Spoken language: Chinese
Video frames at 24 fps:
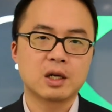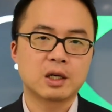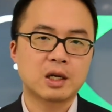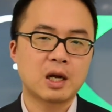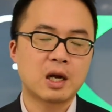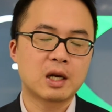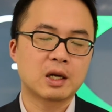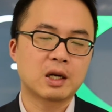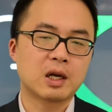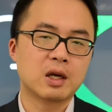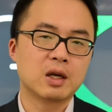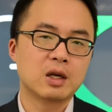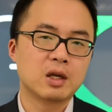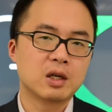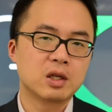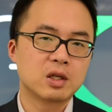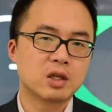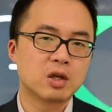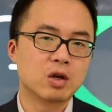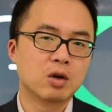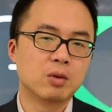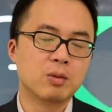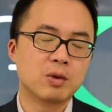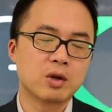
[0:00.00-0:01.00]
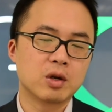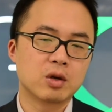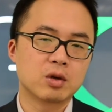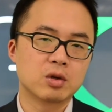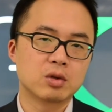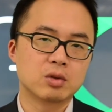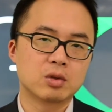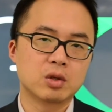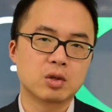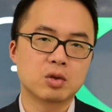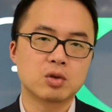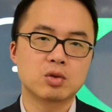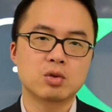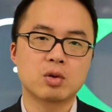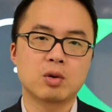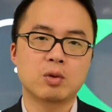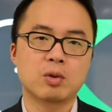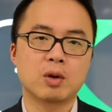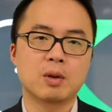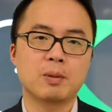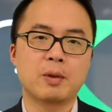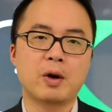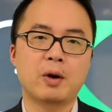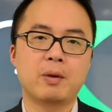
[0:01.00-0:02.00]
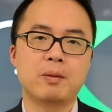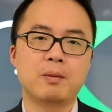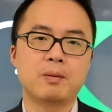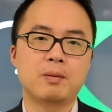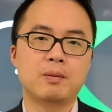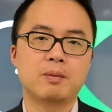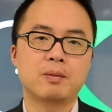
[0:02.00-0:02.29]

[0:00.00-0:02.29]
看看。有没有有所回报？